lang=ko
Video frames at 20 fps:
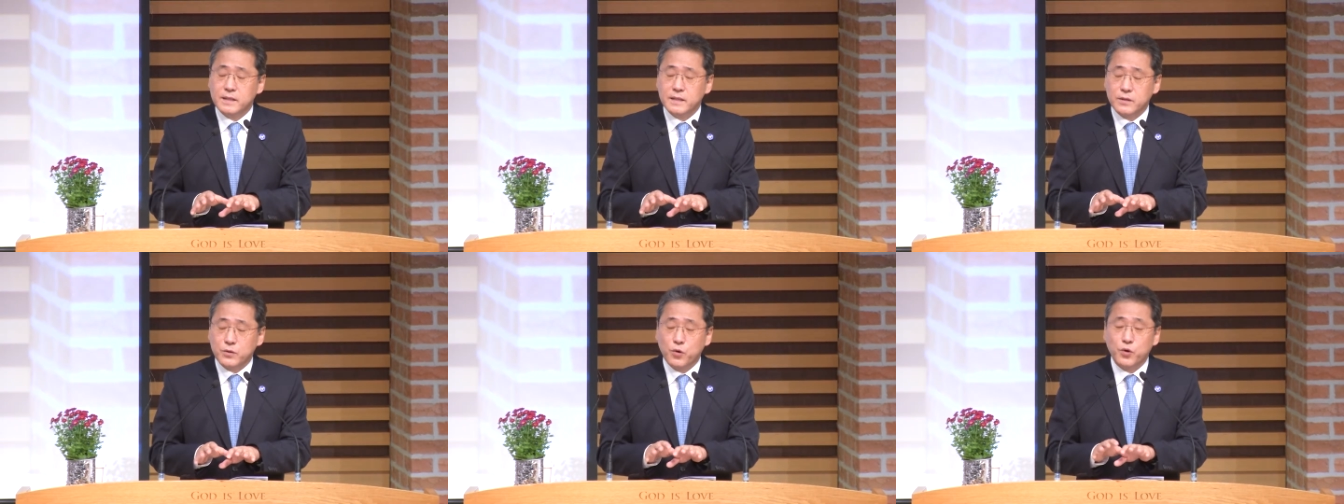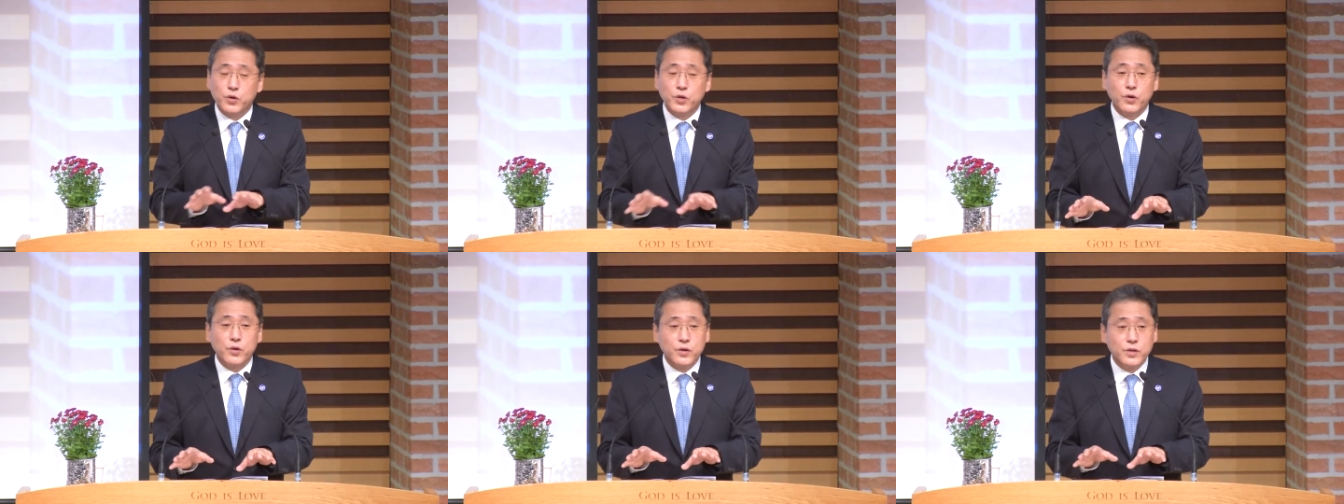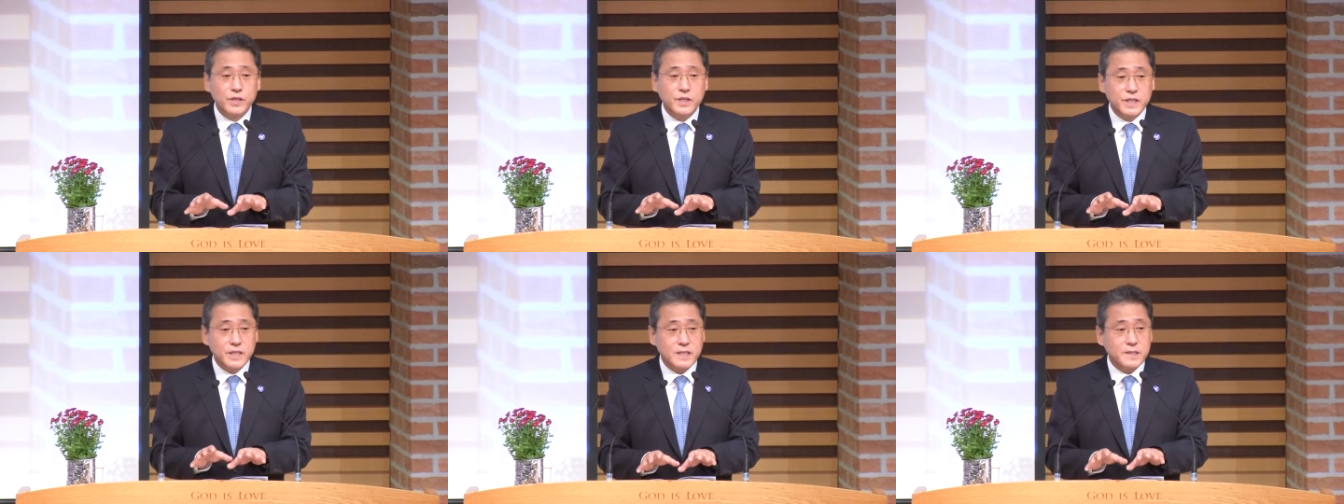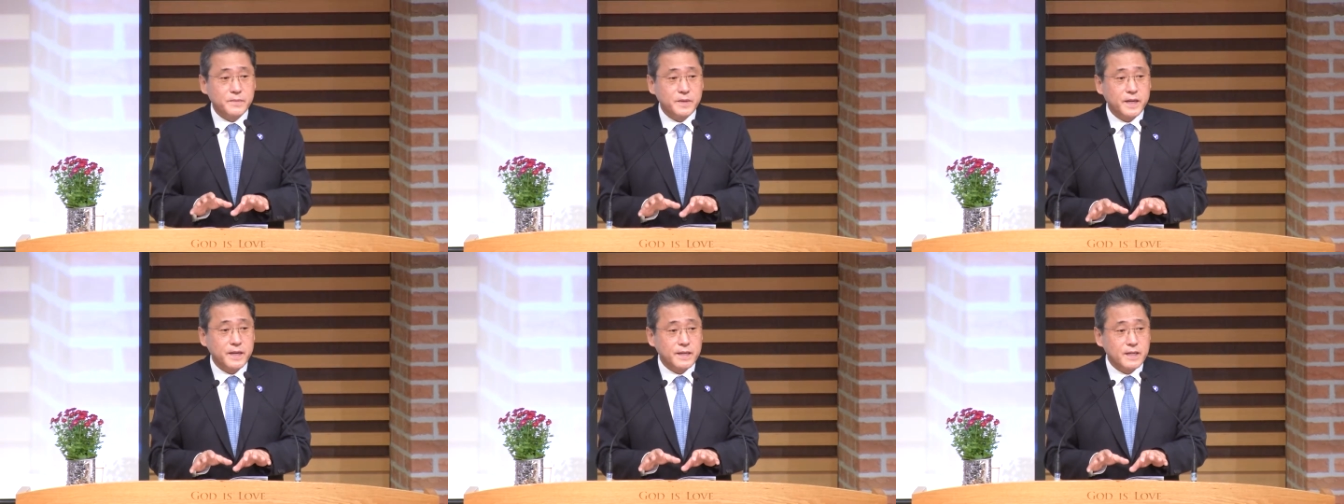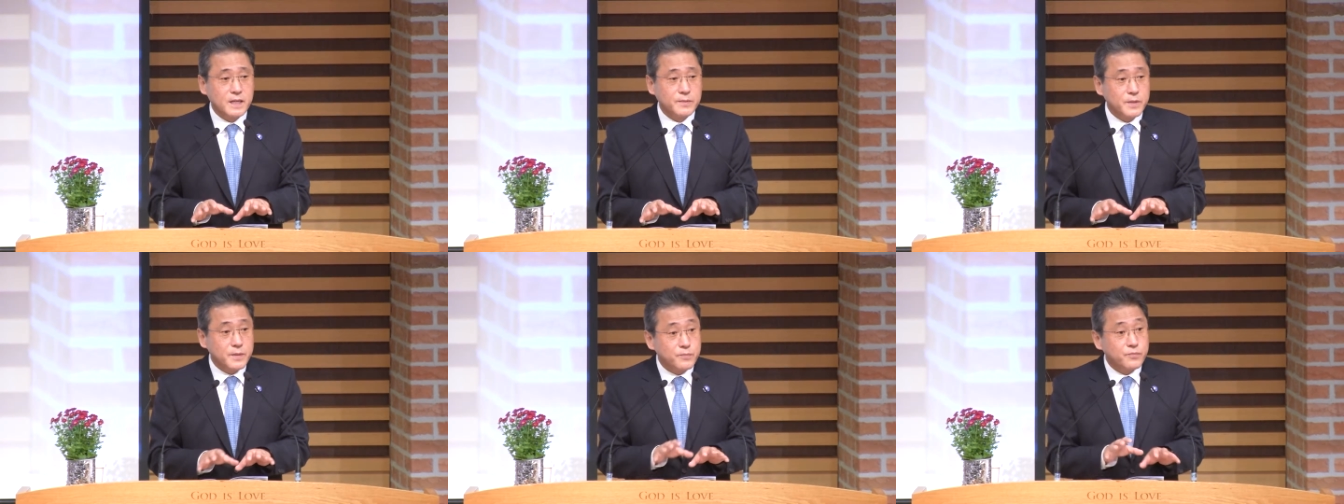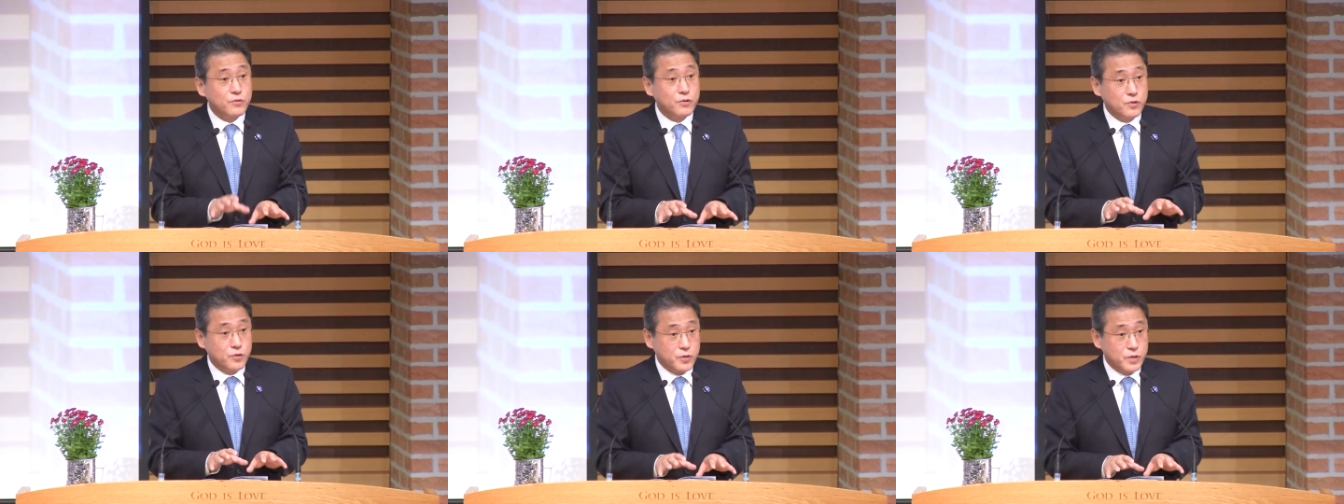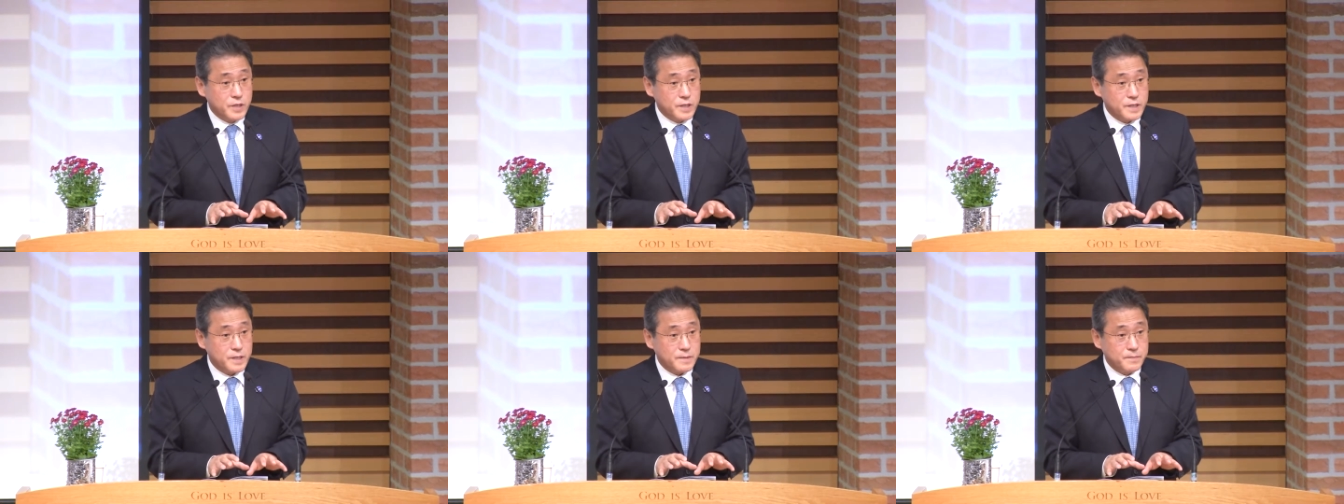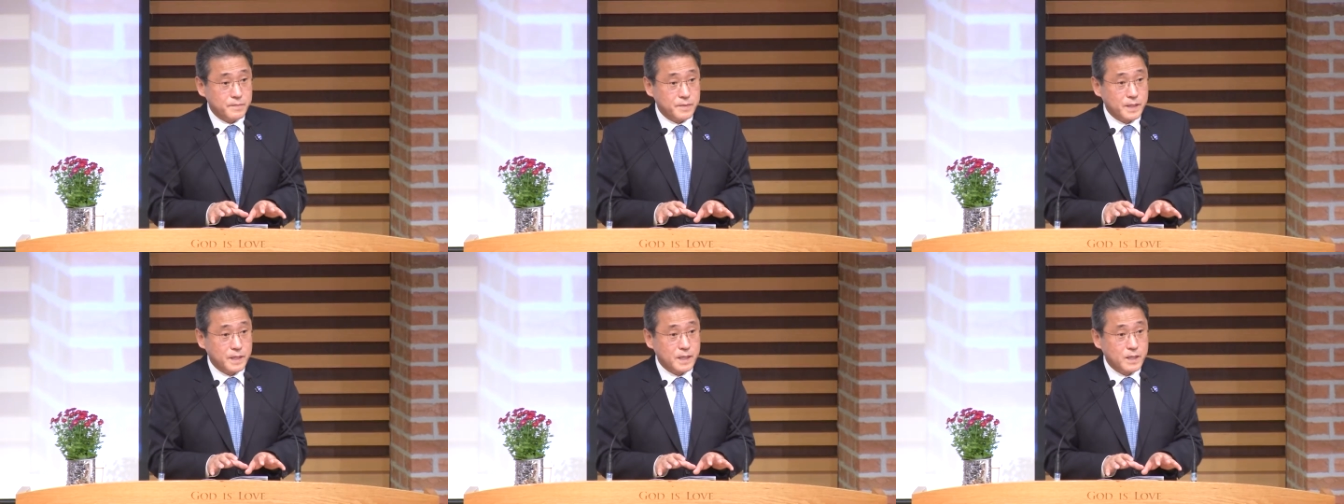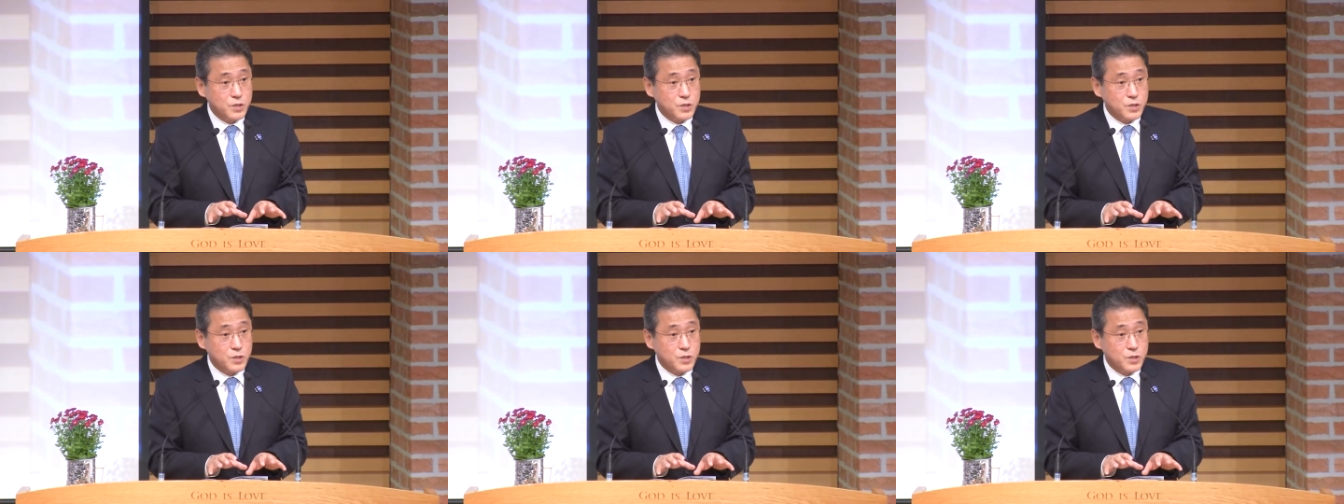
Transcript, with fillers: 고려는 지배 이념이 불교였습니다.